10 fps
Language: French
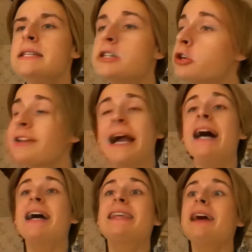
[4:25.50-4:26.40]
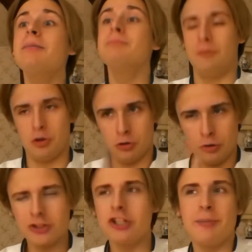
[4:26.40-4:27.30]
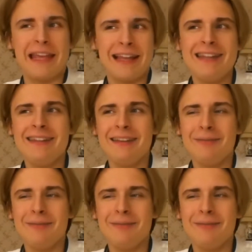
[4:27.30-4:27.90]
je ne crains rien. Une autre de mes qualités.